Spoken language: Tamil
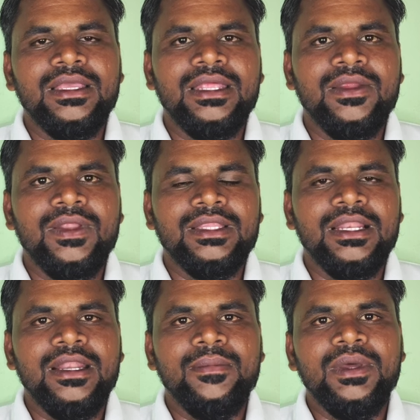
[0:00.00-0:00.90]
எந்த ஏரியாவில்
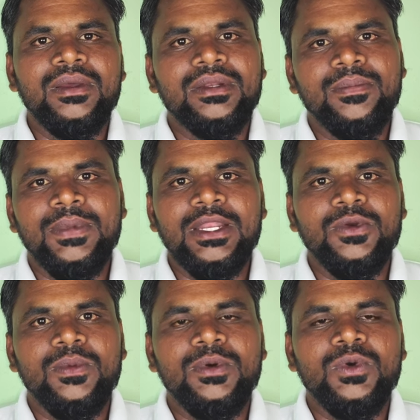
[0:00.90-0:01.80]
இருந்தாலும் நம்ம பண்ணி
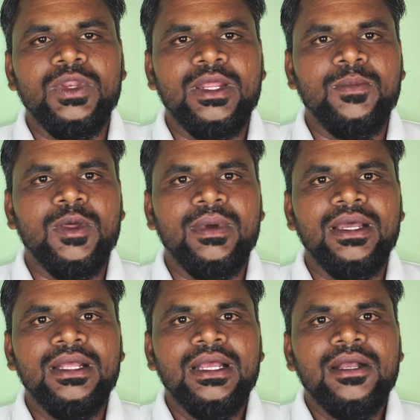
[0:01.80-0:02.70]
கொடுப்போம் கொரியர்
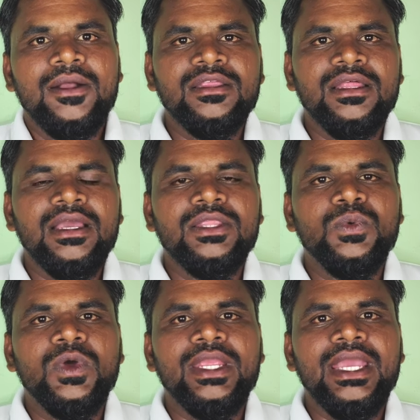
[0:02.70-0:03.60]
மூலமாக அடுத்ததாக இது
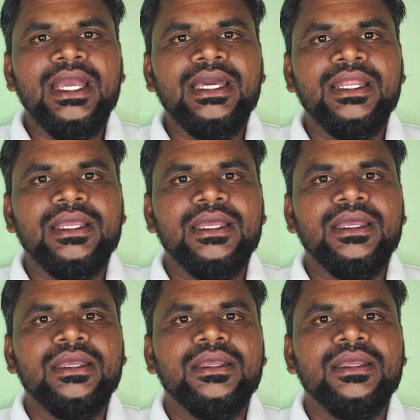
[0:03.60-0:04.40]
ஒரு ஏக்கருக்கு